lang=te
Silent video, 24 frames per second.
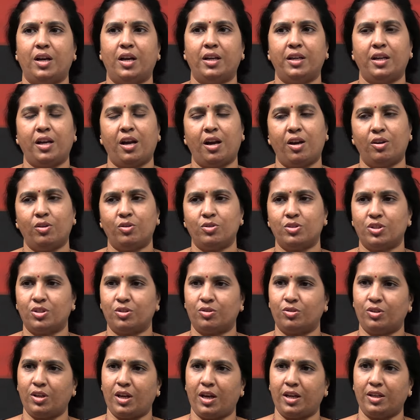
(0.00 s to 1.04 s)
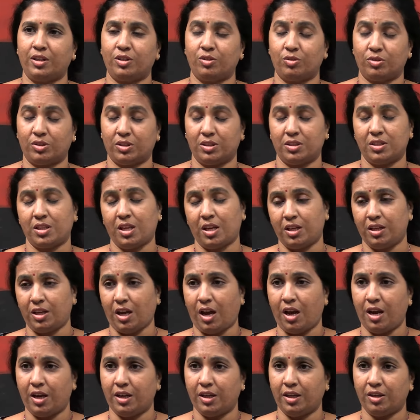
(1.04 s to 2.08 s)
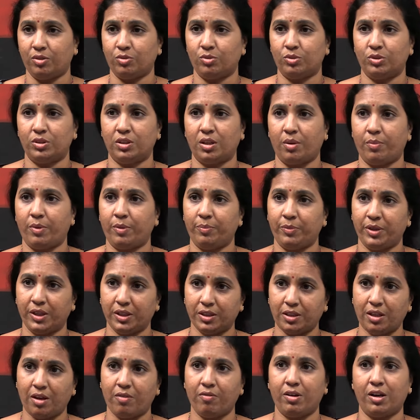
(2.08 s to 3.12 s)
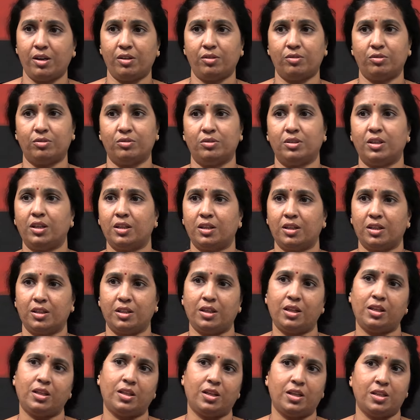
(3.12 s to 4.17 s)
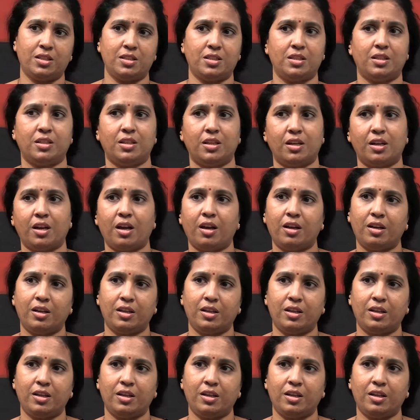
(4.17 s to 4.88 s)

అనే ఆలోచన కూడా ఆయనకి ఉంటుంది సరే ఆయన అనుకుంటామా మిగతా వాళ్ళు కూడా ఉన్నారు కదా ఇంకా సీనియర్